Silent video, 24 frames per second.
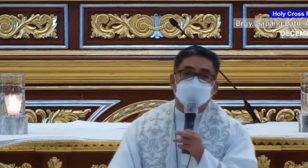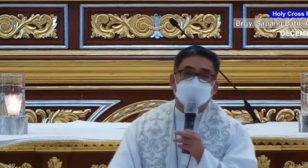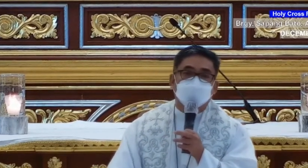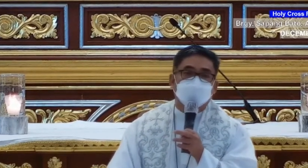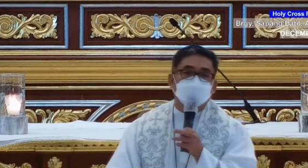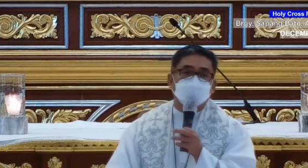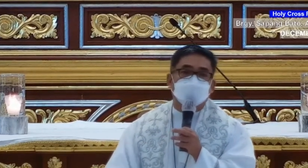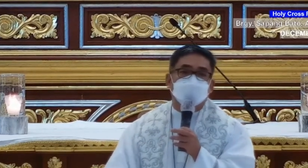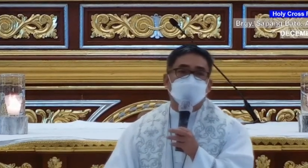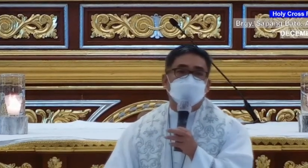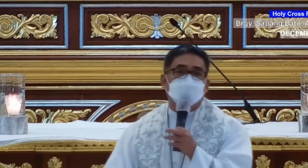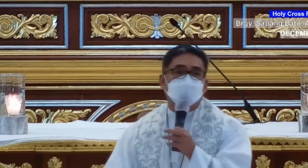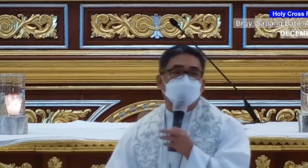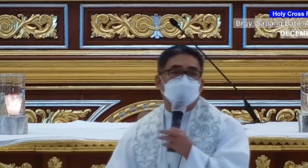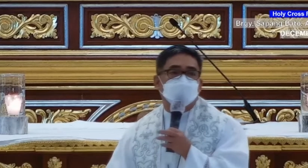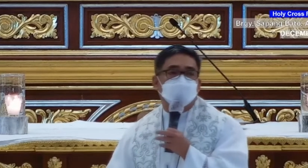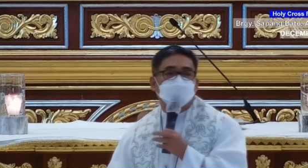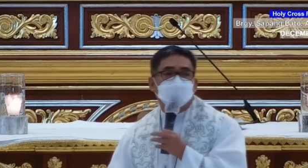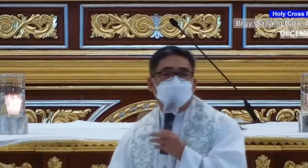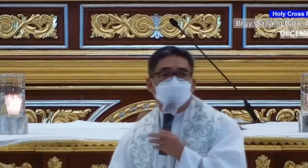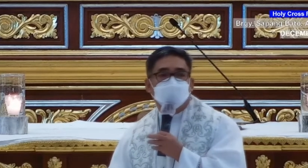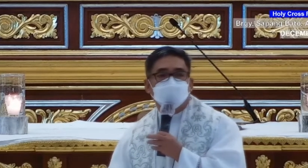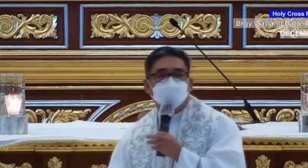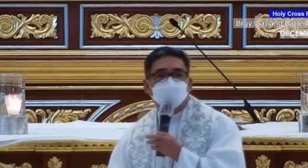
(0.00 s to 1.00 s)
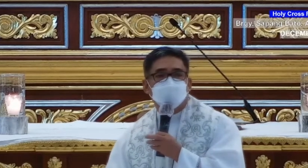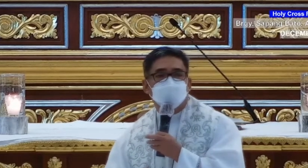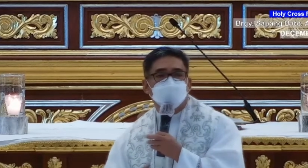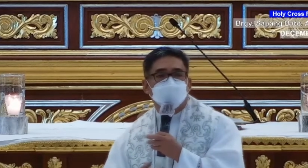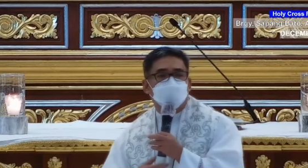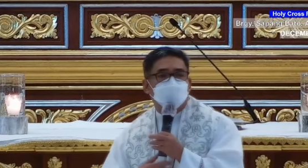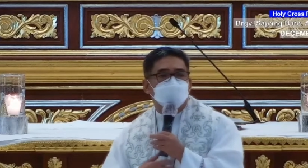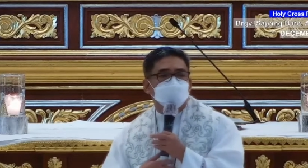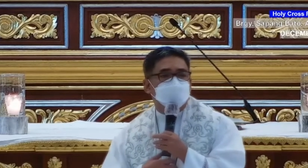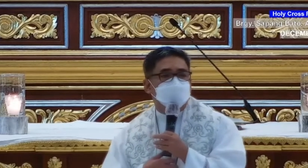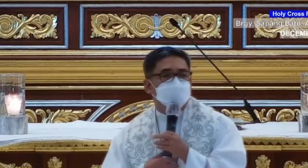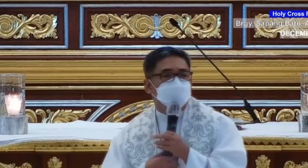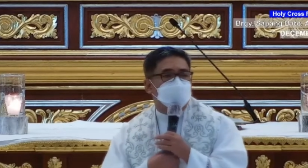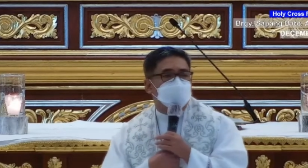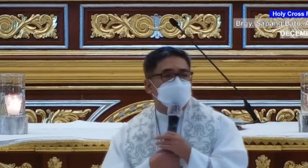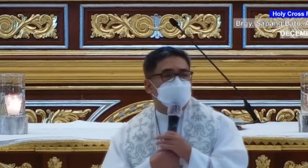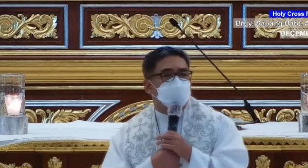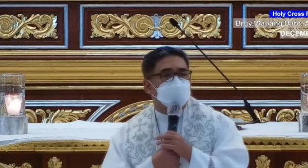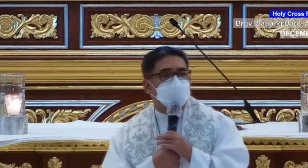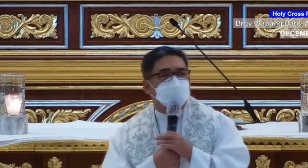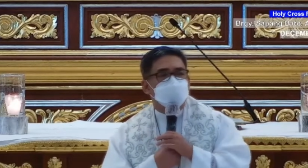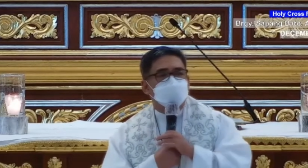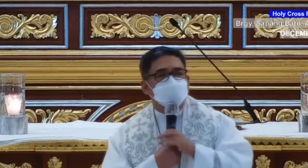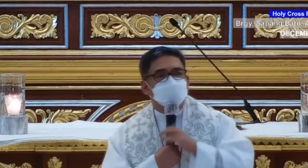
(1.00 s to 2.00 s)
dakala rin taong gugurisak,
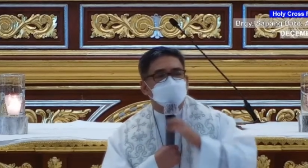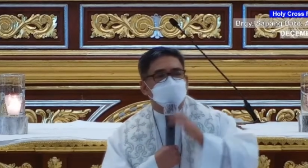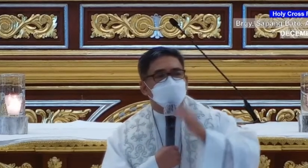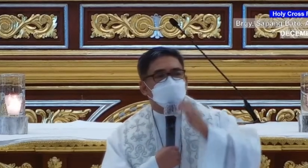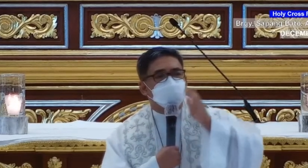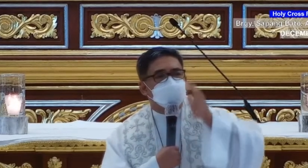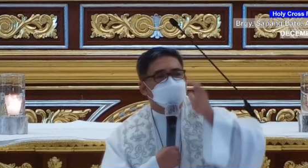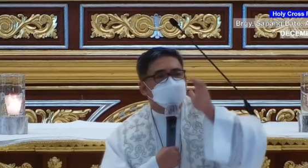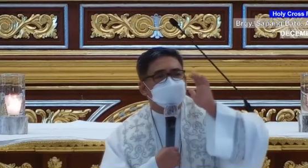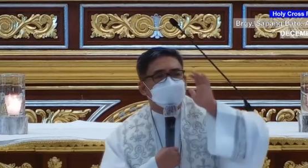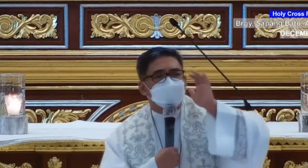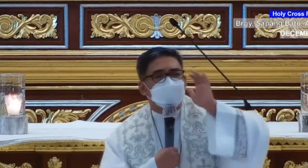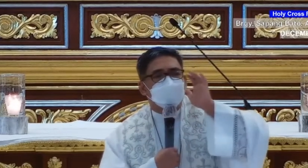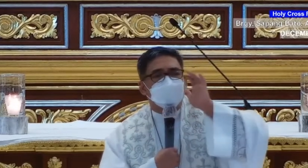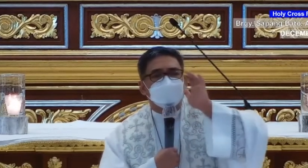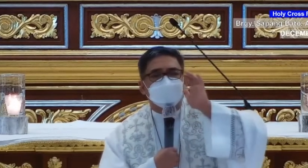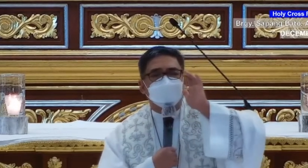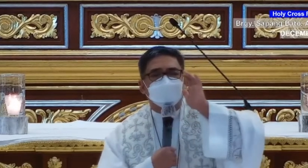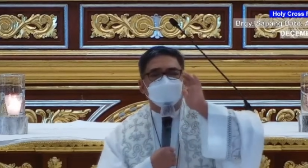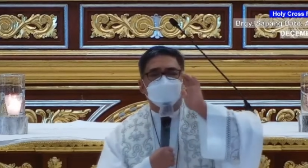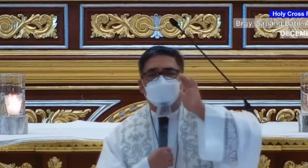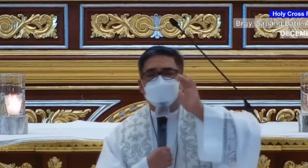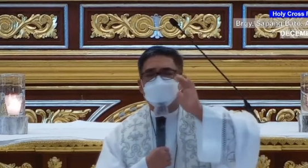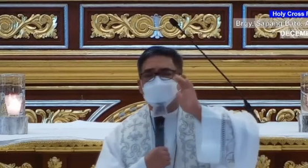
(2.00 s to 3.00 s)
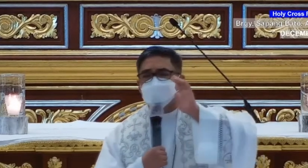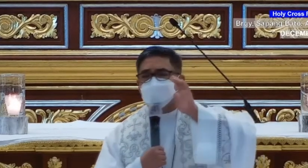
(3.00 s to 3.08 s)
alang Diyos, alang Diyos,